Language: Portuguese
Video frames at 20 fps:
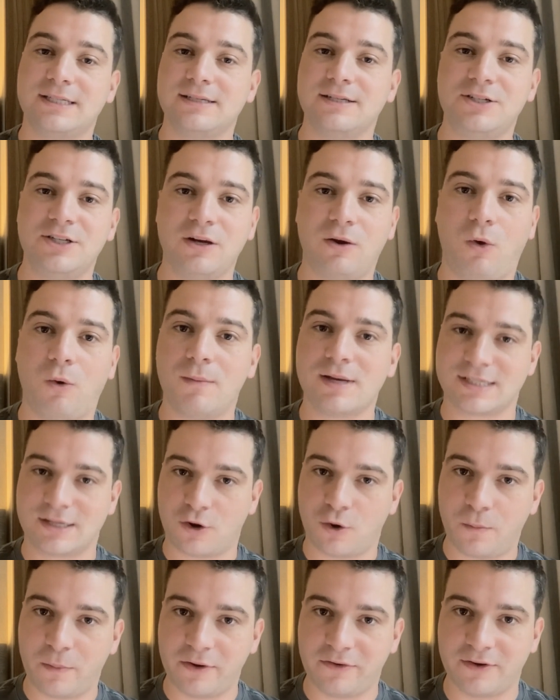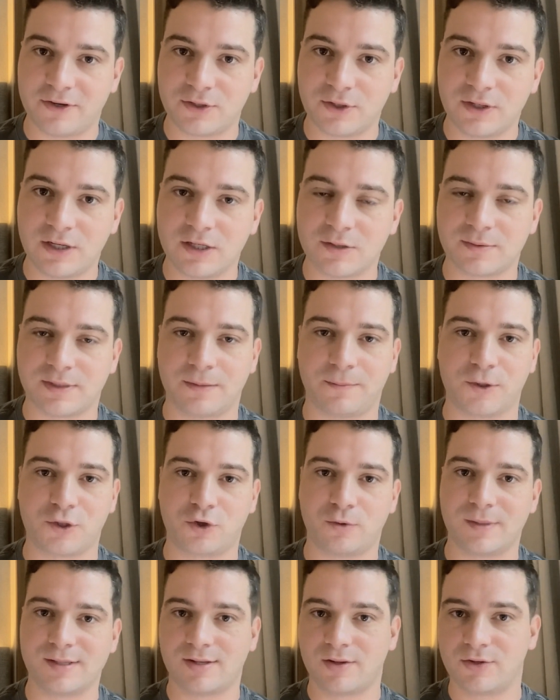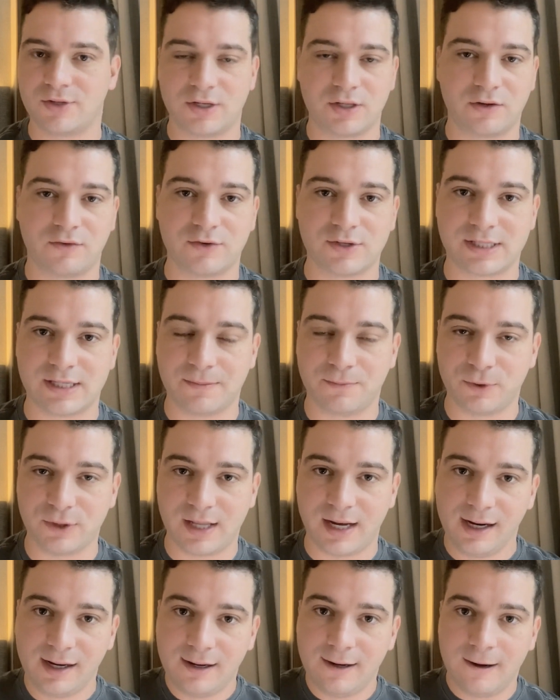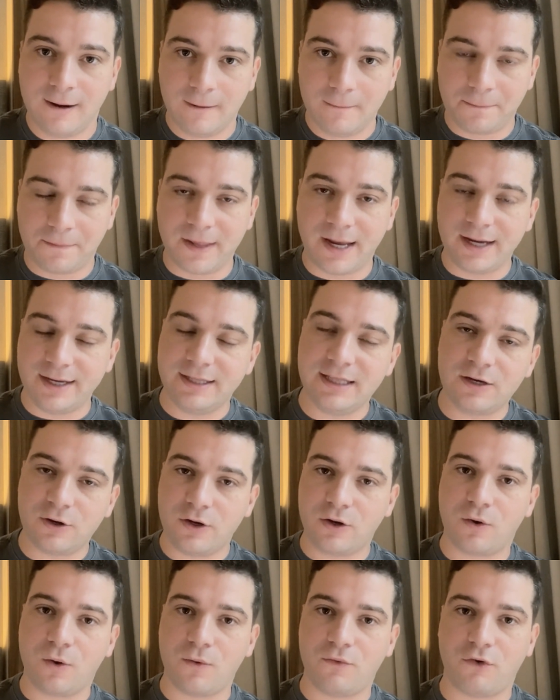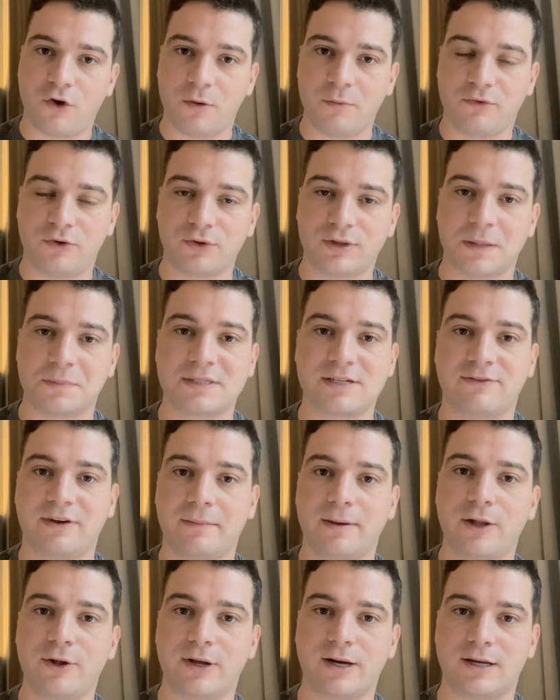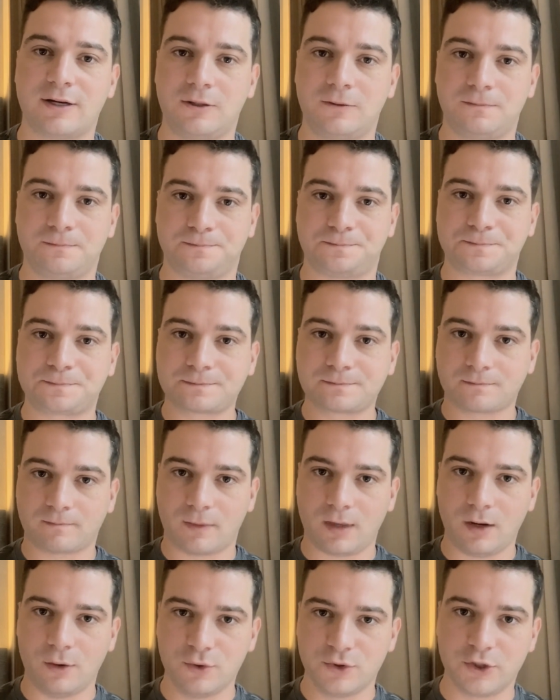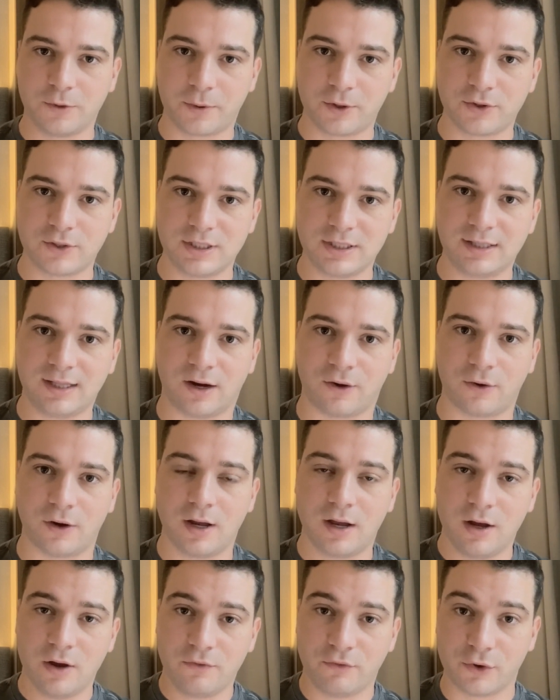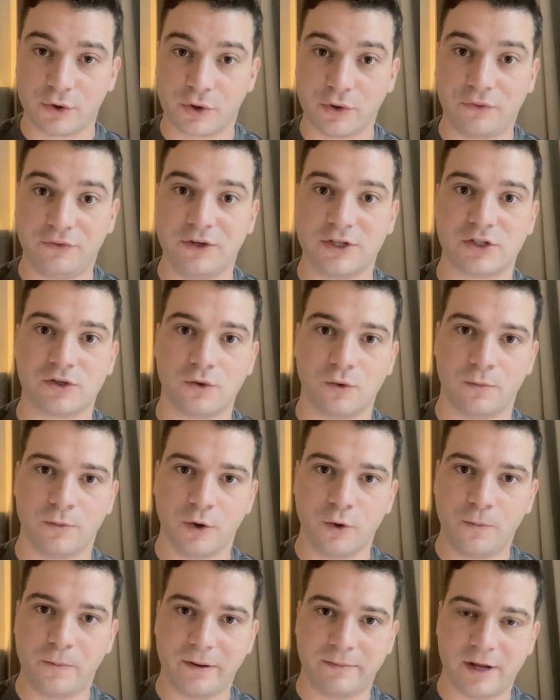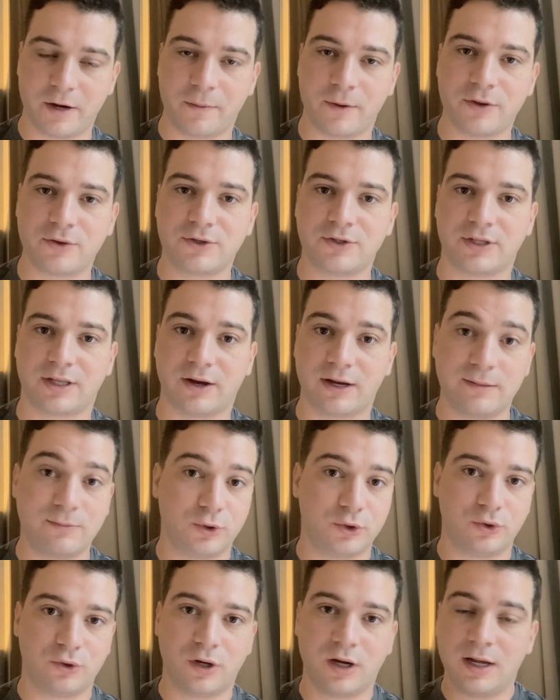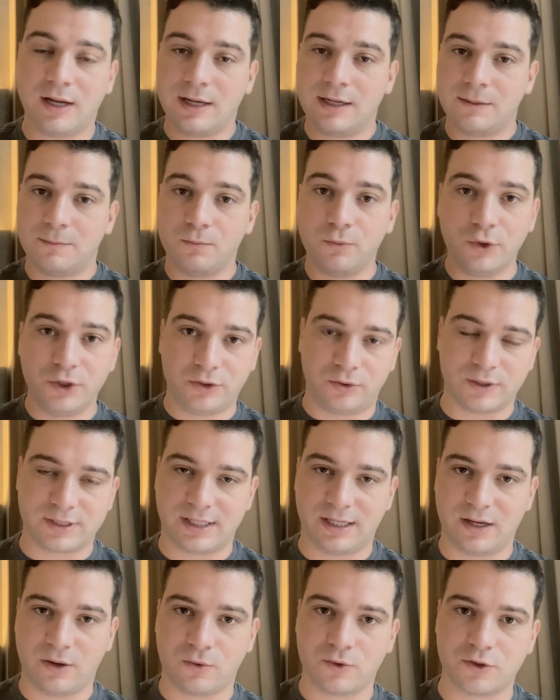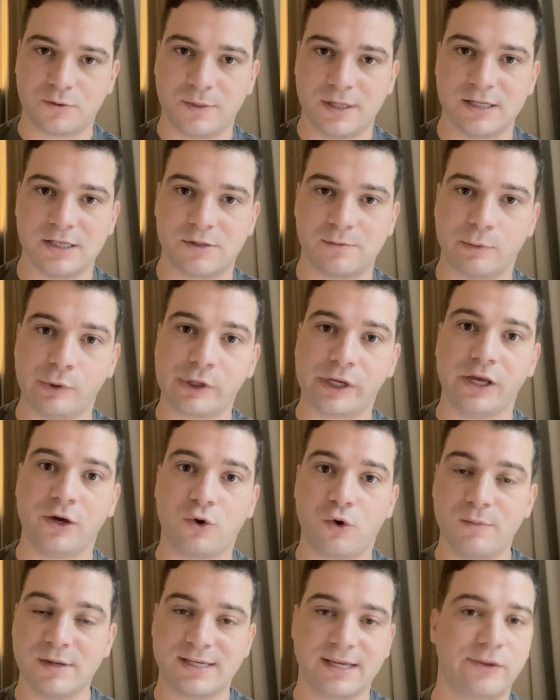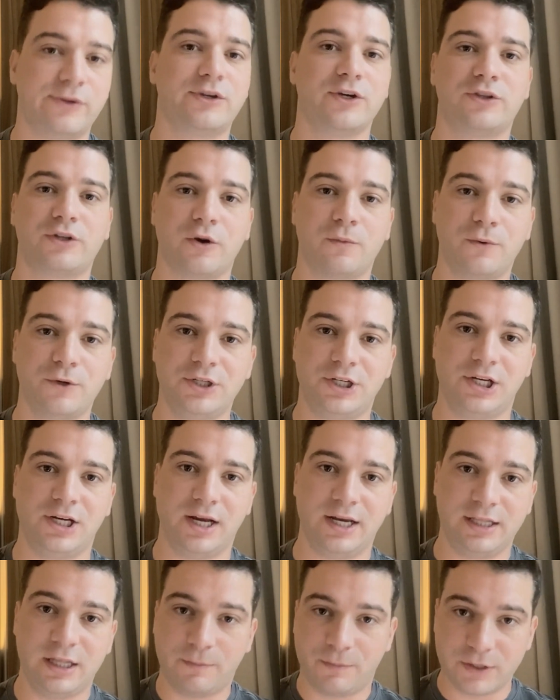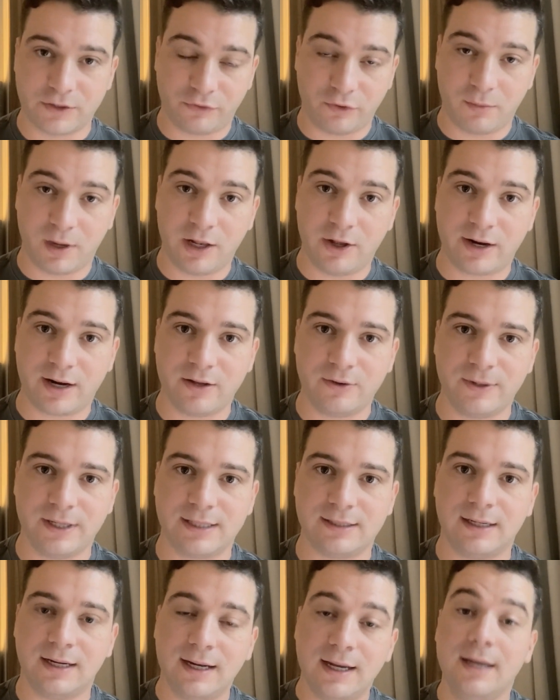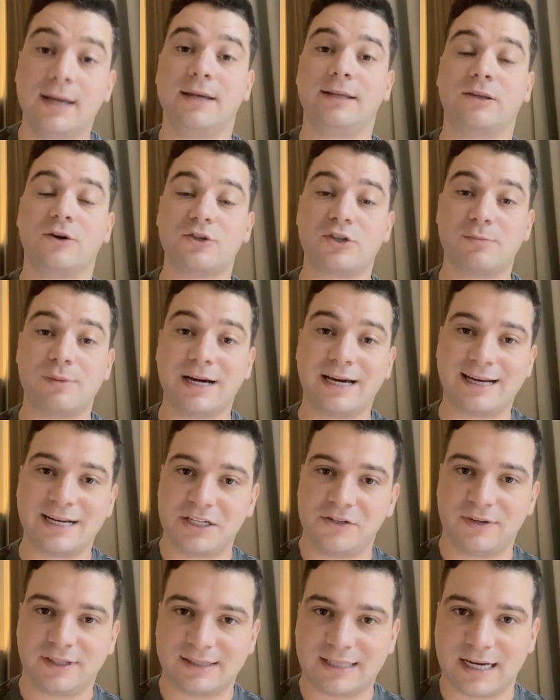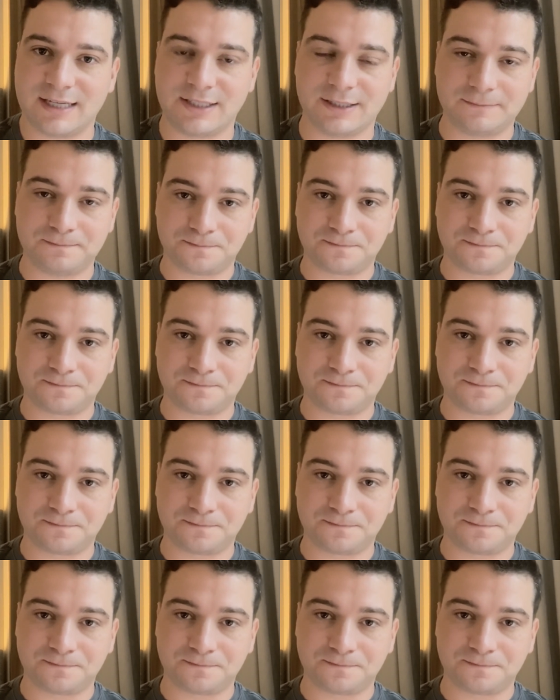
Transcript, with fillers: de começar com perfeccionismo, você pode começar do jeito que você puder, né? E, e, conforme for o tempo você vai melhorando o seu produto digital. Foi o que eu fiz. O meu primeiro produto digital ele mudou muito assim em alguns meses, porque eu comecei do jeito que eu podia e depois eu fui melhorando ele. Então isso é uma grande vantagem